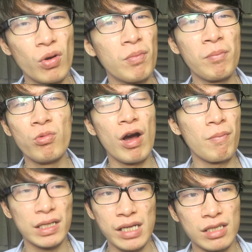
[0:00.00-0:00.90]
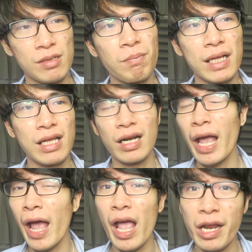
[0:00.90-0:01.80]
gue membuang banyak kesempatan
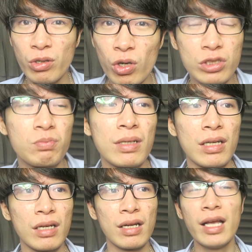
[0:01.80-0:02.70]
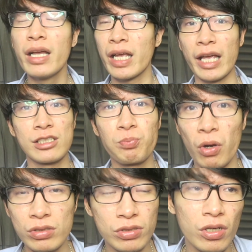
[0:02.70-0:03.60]
kayak endorsement, kayak
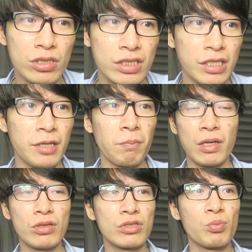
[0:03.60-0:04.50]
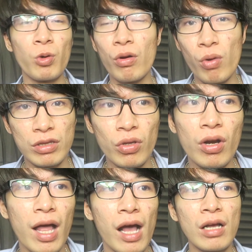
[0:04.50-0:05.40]
sponsorship, itu semua gue
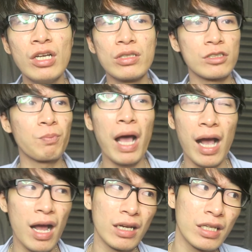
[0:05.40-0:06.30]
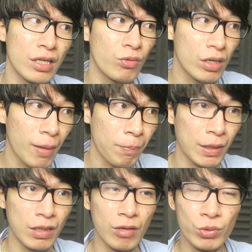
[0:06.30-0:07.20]
tolak. Terus belakangan ini gue
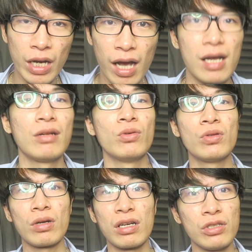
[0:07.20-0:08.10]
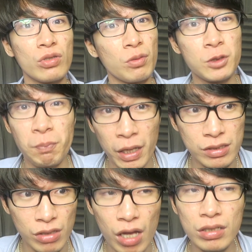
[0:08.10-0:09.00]
dapat undangan untuk ke YouTube
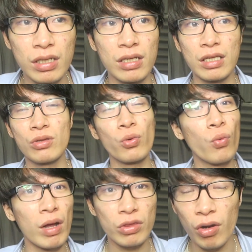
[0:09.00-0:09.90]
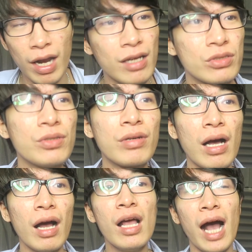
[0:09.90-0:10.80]
Space London, itu gue tolak
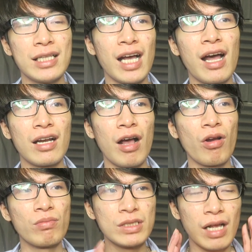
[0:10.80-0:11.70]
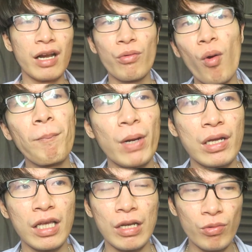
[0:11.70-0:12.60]
juga, hanya karena kalau misalnya gue
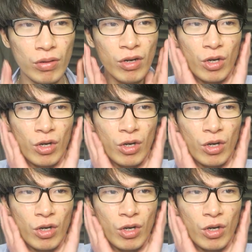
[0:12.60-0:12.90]
pergi,